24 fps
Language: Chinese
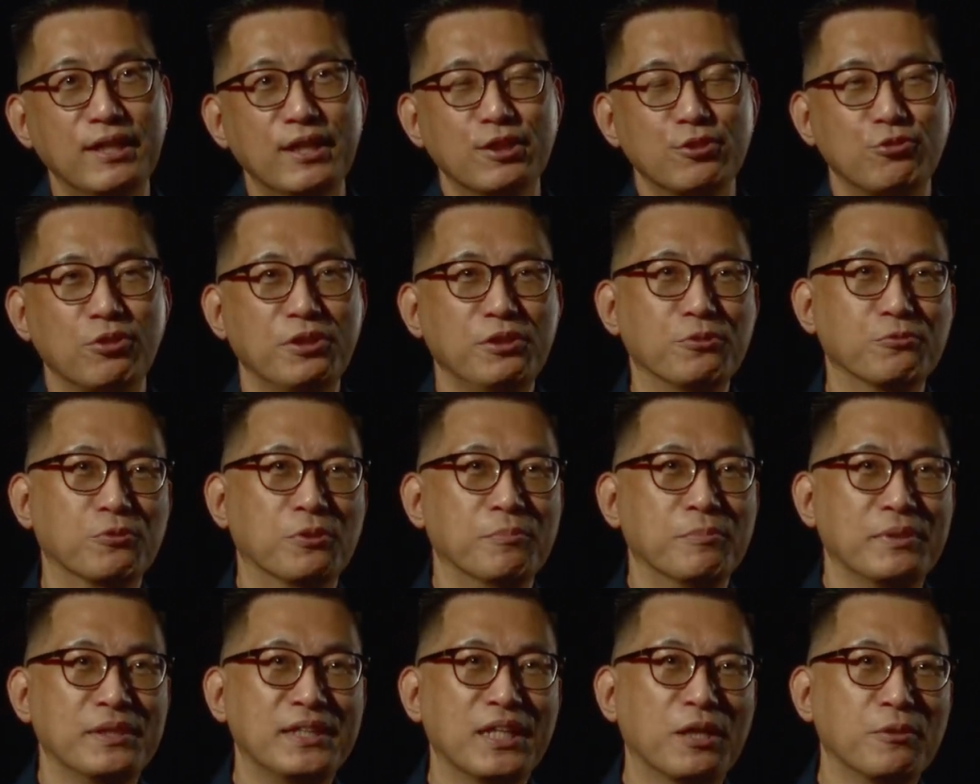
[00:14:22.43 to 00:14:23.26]
所以我
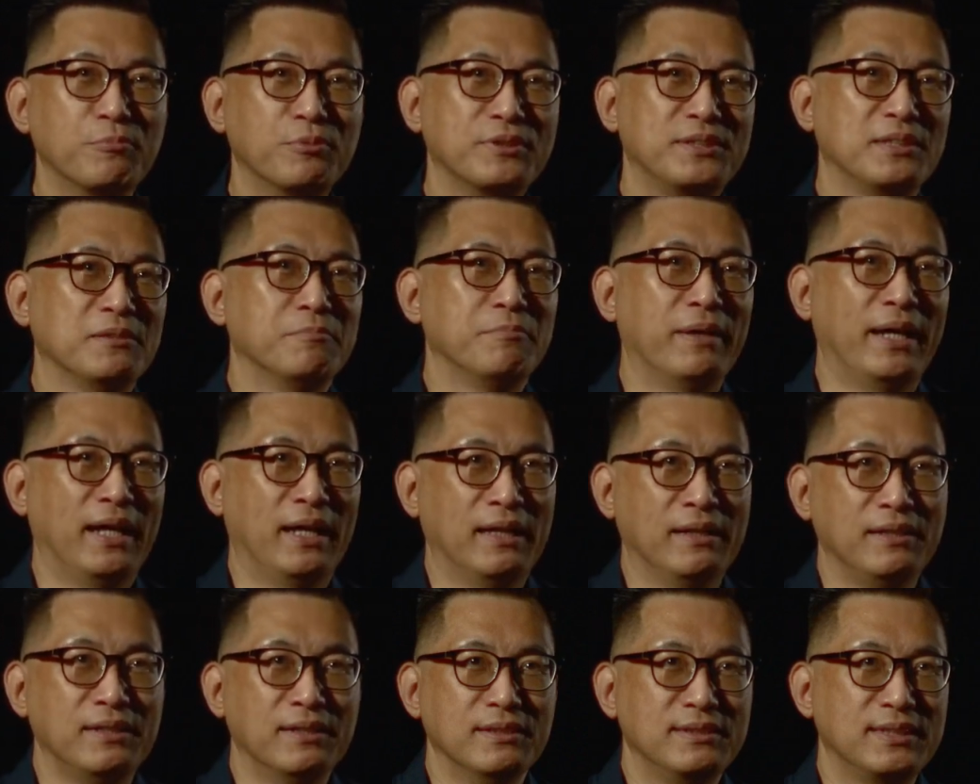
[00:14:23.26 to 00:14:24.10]
们要不是
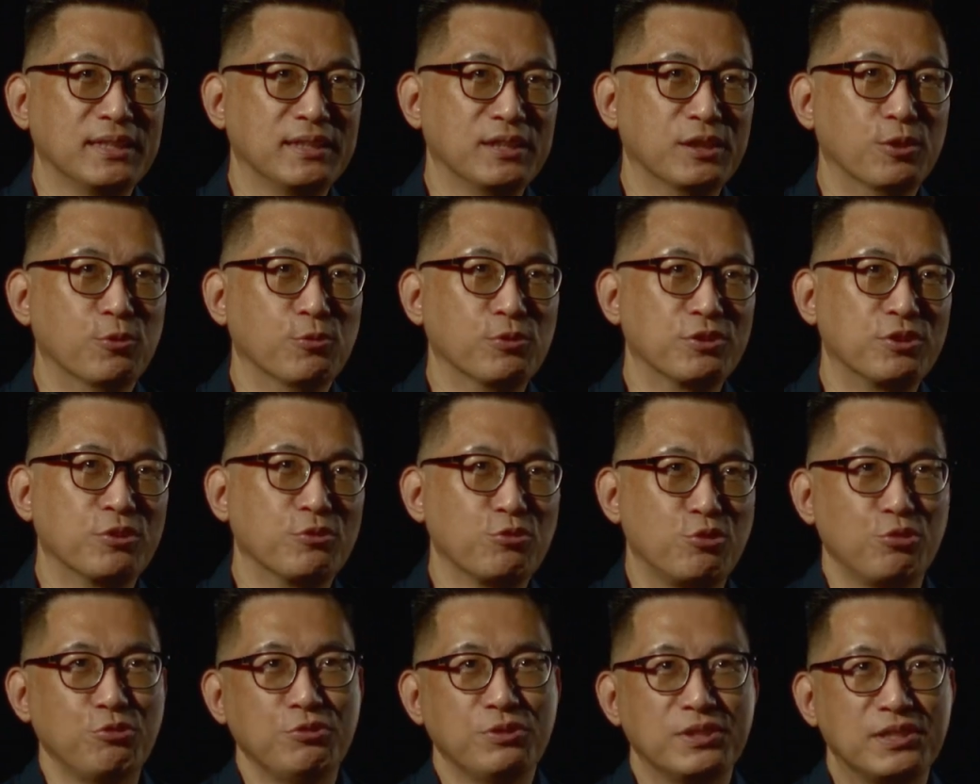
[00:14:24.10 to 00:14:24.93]
把这个活动
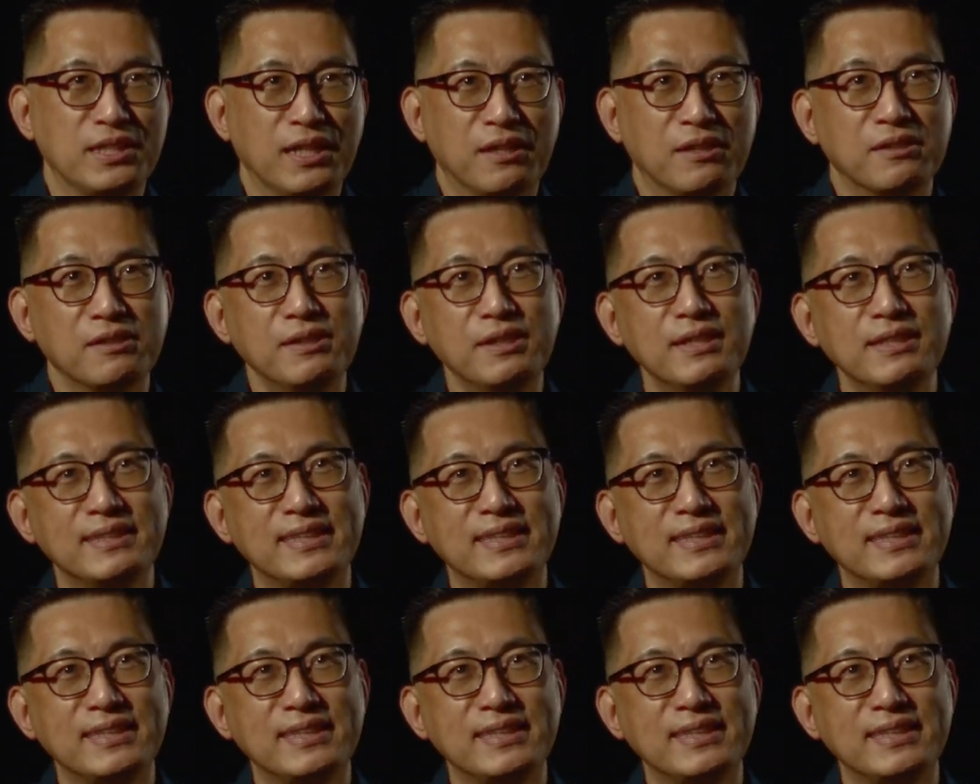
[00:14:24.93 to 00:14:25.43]
取消，